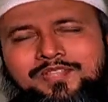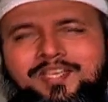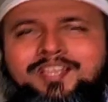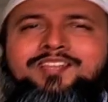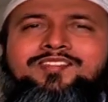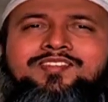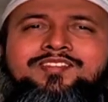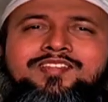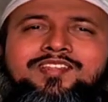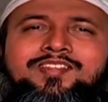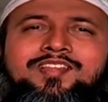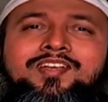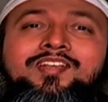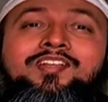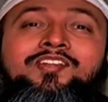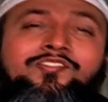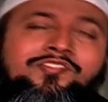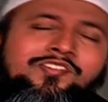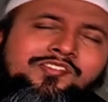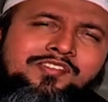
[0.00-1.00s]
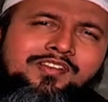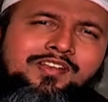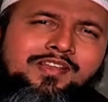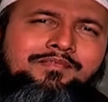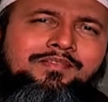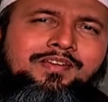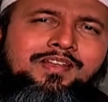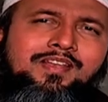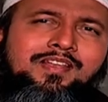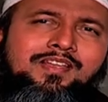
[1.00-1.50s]
তো দেখেছি যাদের লিটারেসি
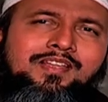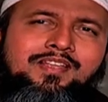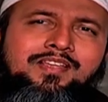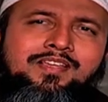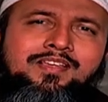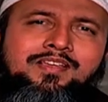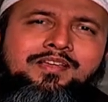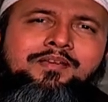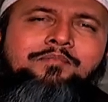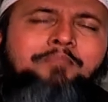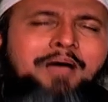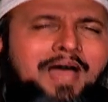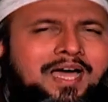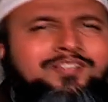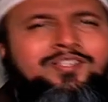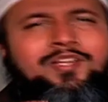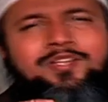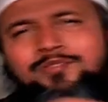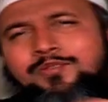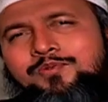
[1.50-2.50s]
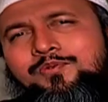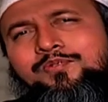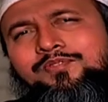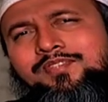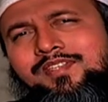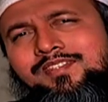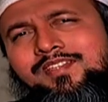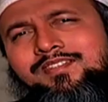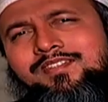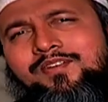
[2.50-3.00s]
লেভেল ভাষার
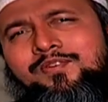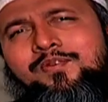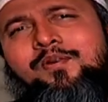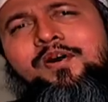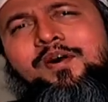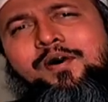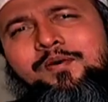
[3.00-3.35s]
যোগ্যতা তাদের